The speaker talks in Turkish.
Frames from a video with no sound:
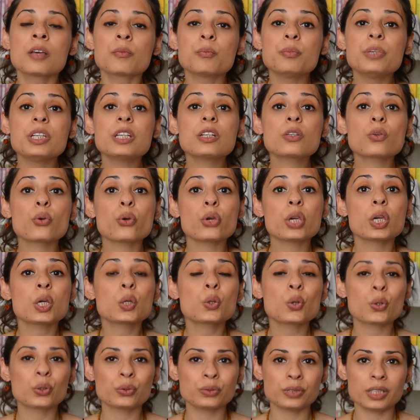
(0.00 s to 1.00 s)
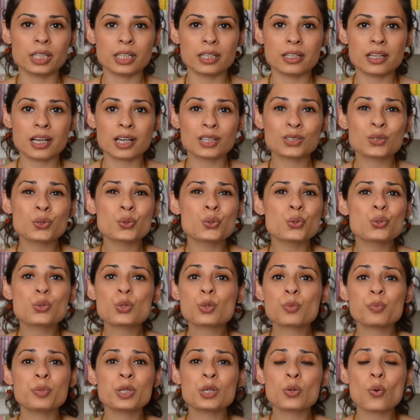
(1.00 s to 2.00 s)
bir köye gönderilen
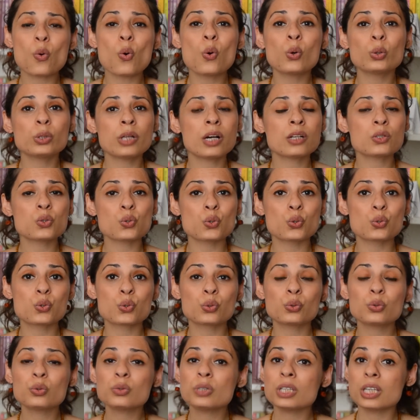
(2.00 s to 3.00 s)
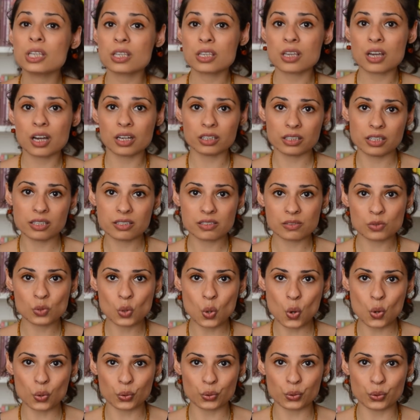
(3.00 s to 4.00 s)
küçük bir oğlan çocuğunun hikayesini
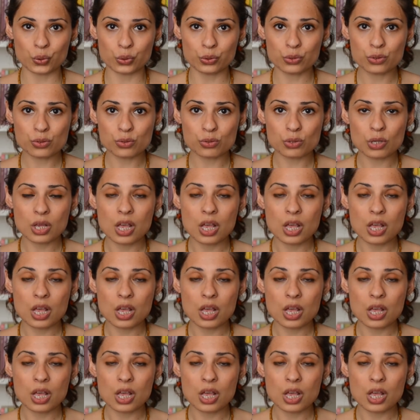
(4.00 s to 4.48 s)
okuyoruz.